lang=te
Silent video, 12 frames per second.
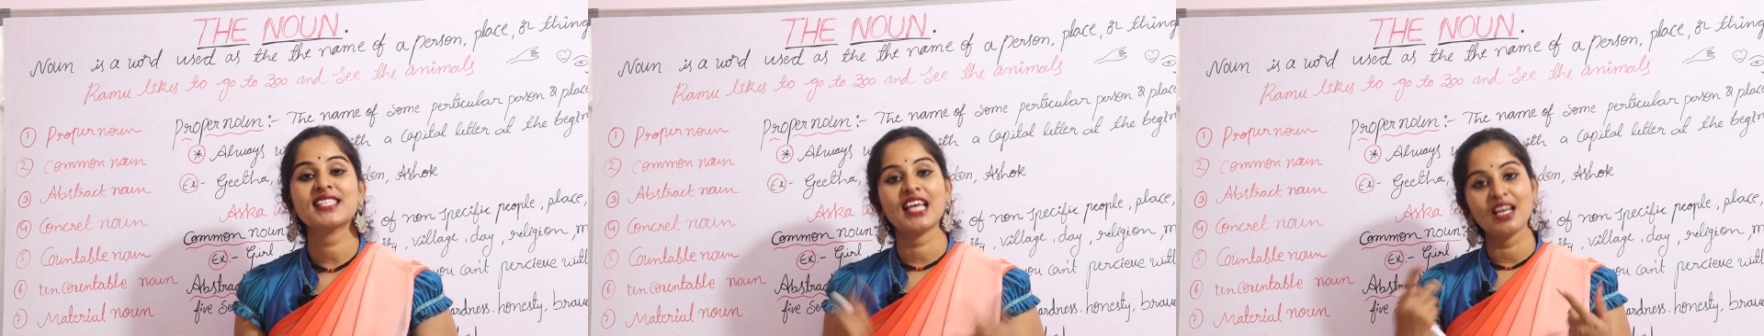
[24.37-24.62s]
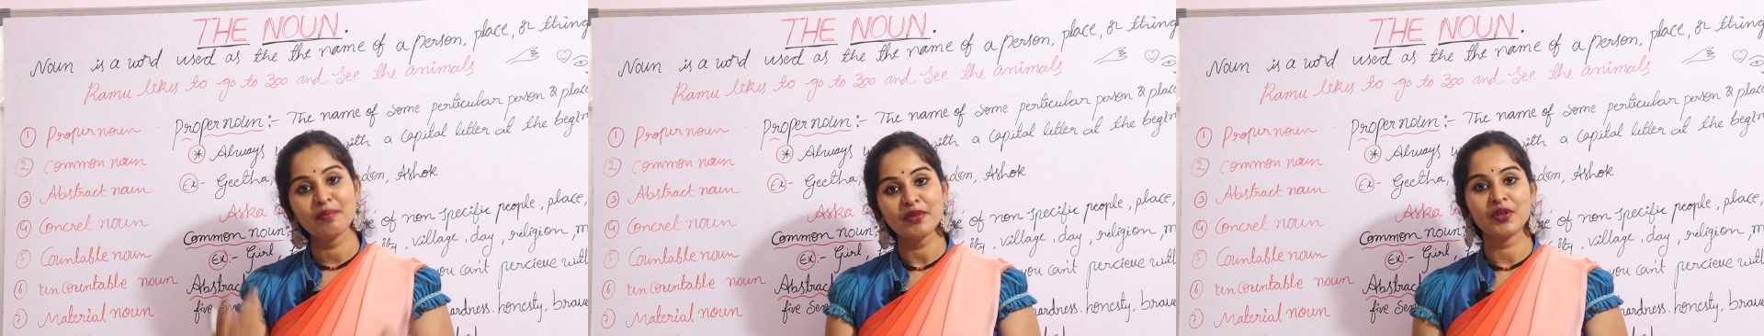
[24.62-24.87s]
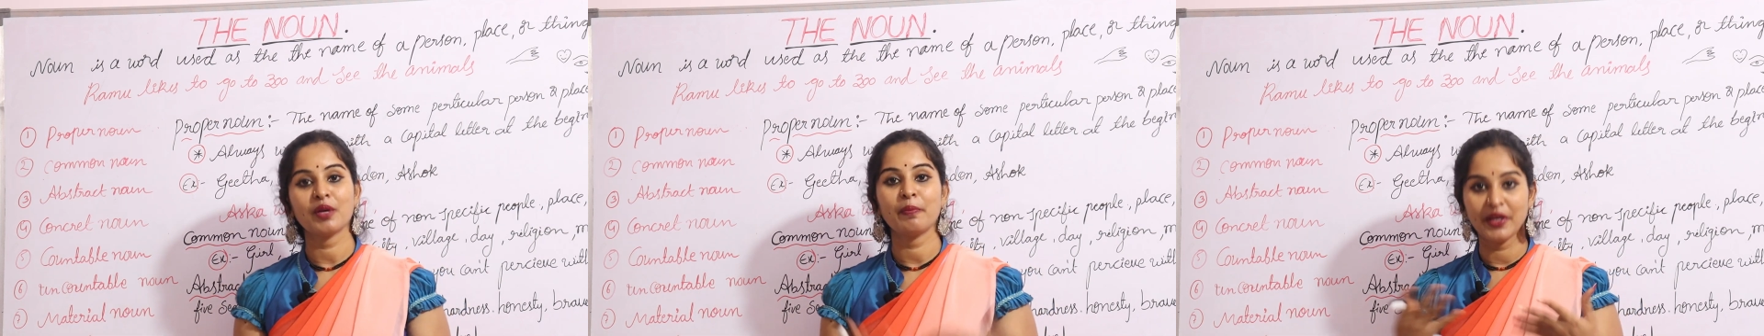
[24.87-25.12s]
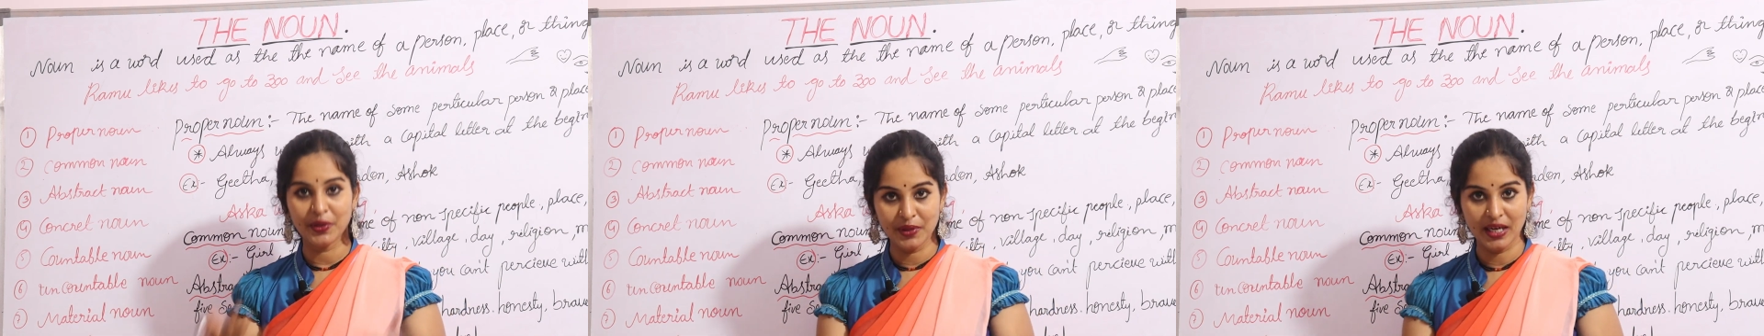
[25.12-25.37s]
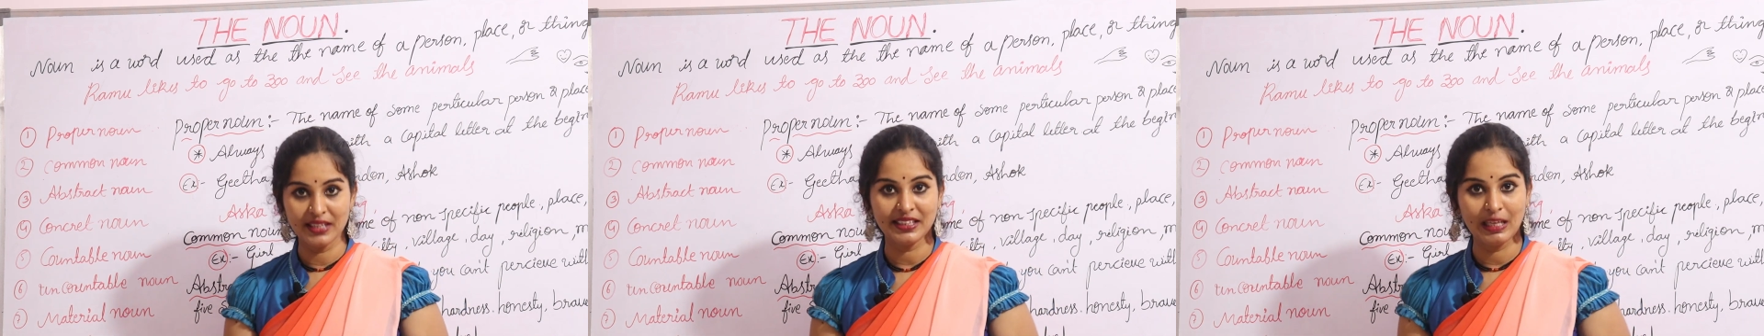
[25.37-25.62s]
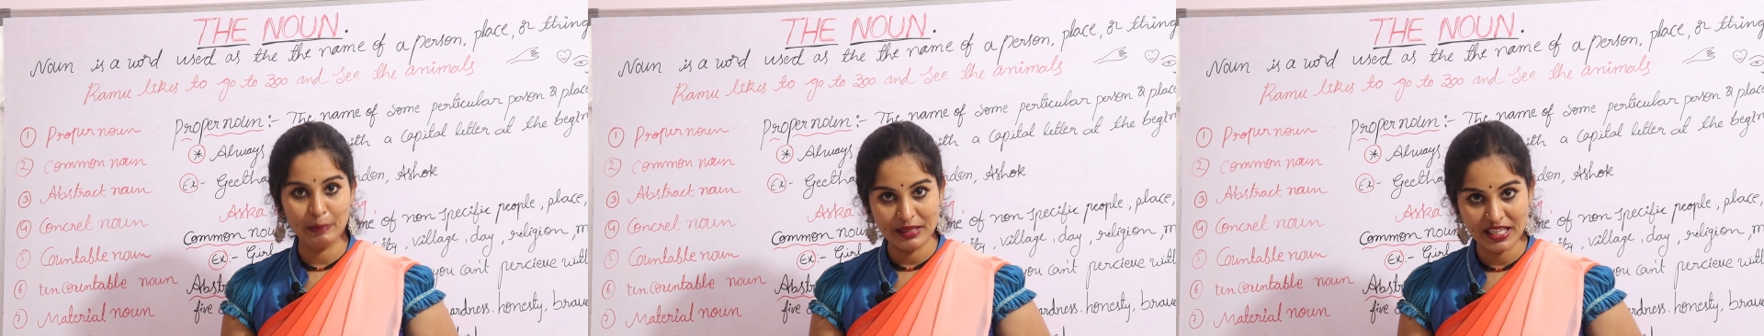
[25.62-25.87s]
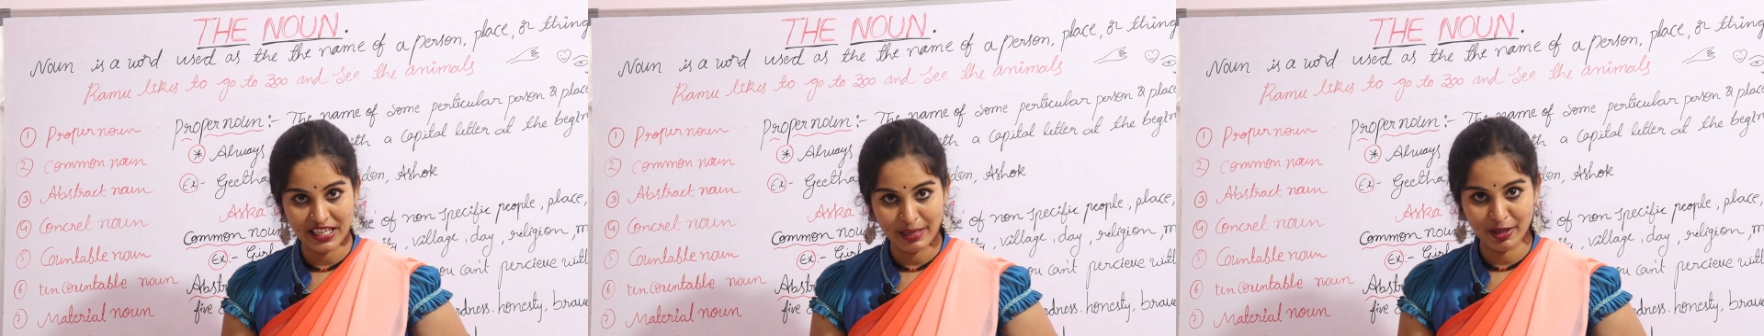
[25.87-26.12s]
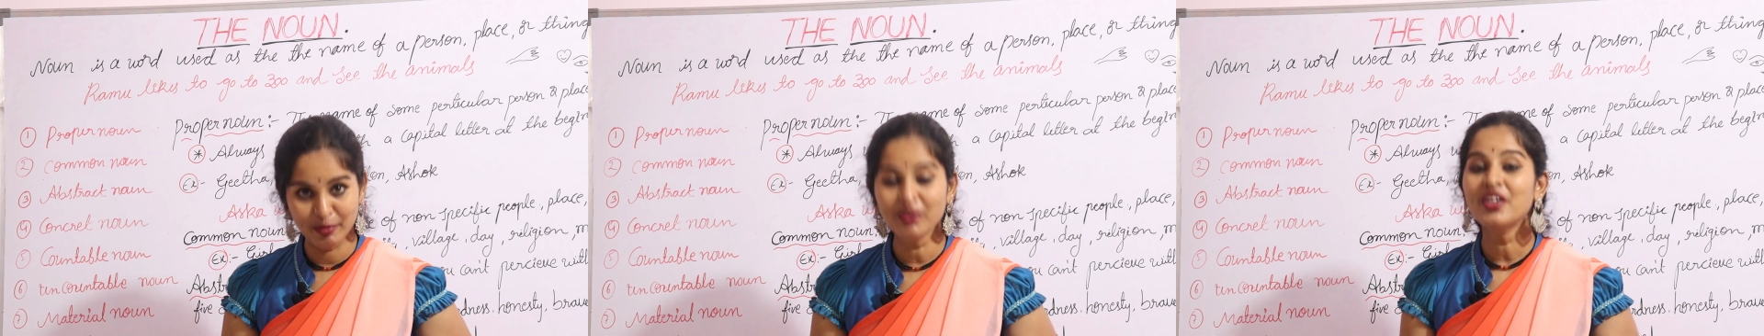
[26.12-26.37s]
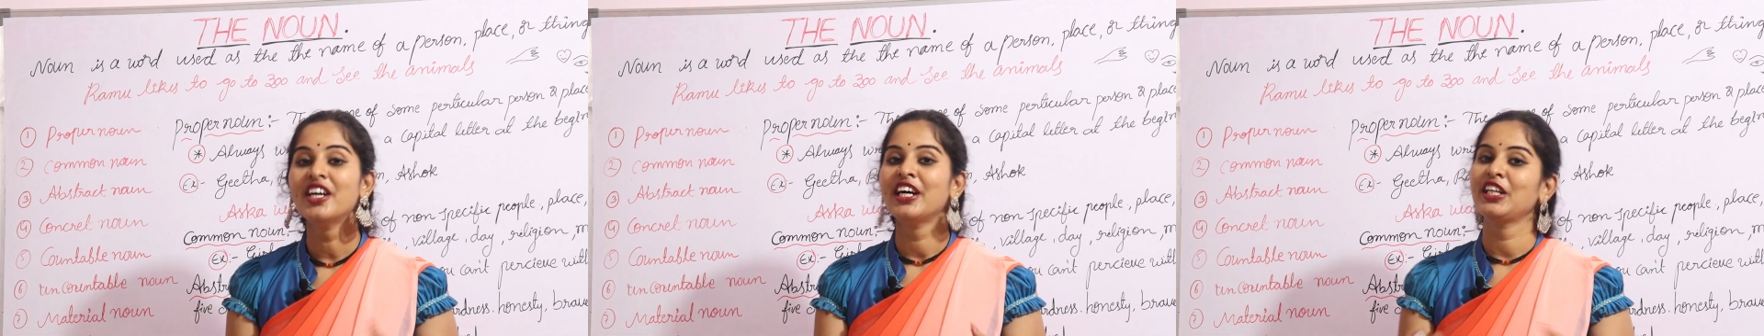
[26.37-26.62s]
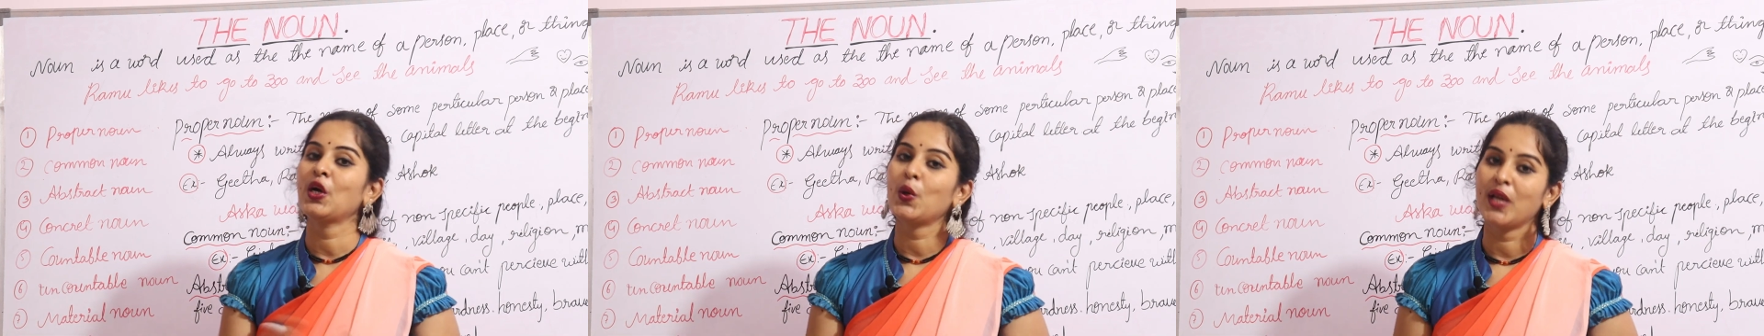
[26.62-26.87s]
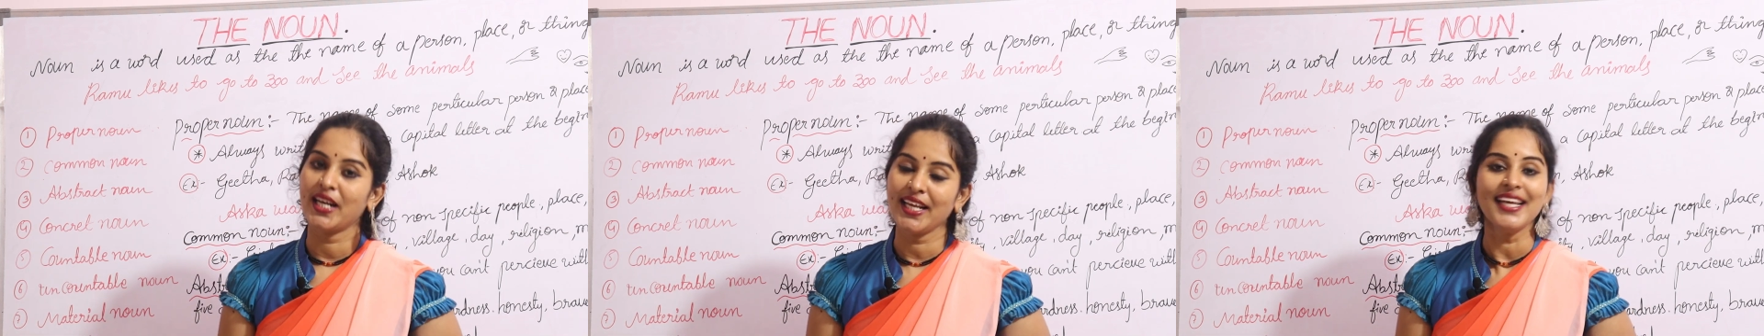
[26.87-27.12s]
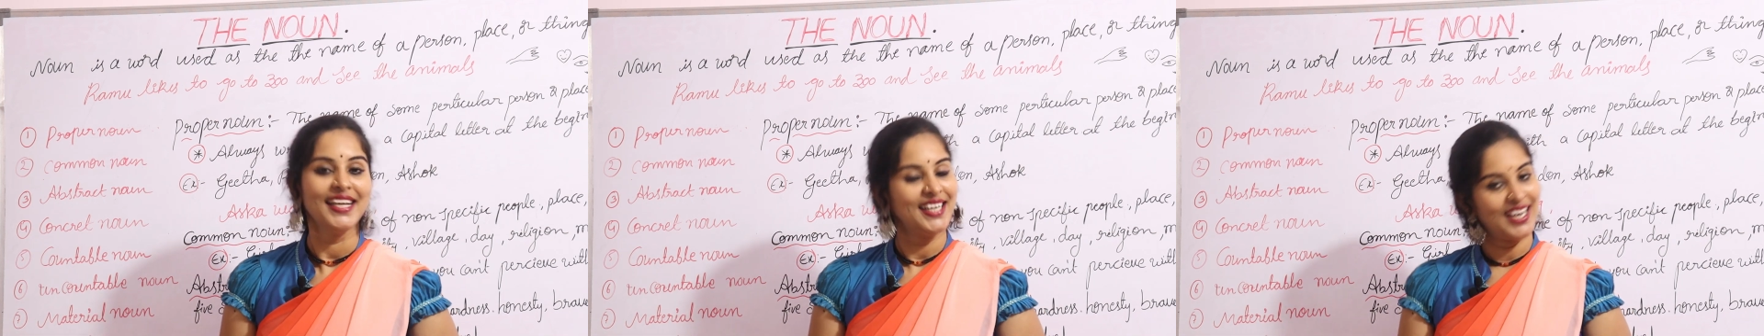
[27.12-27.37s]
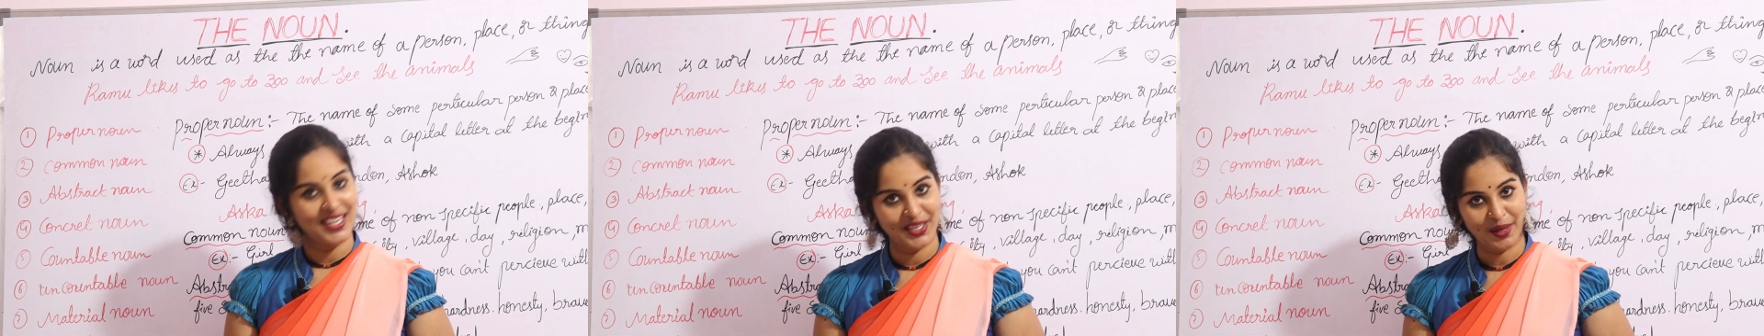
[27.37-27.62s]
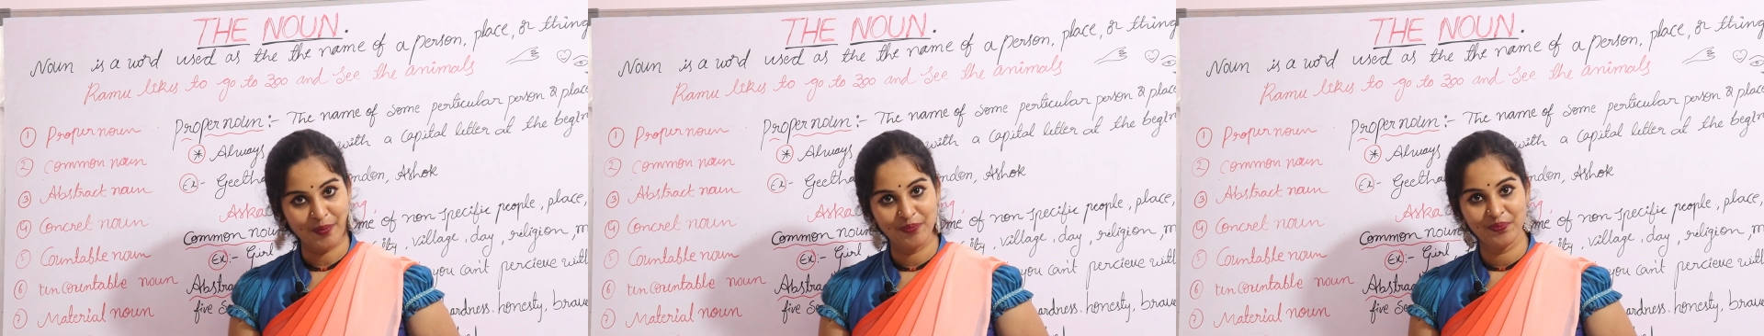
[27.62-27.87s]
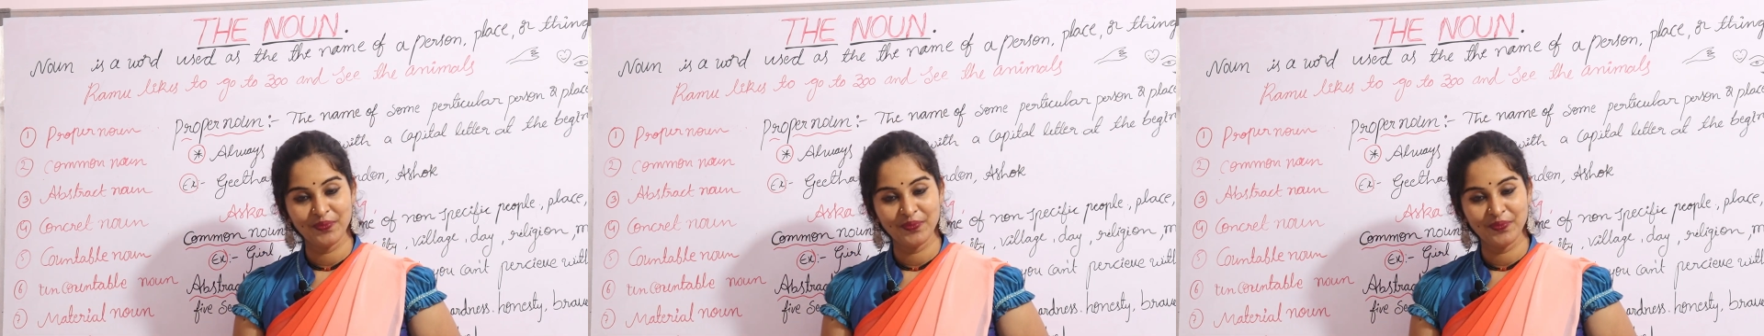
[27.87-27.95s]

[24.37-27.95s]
స్థలం యొక్క పేరుని కానీ తెలిపేదాన్ని మనము నౌన్ అని అంటాం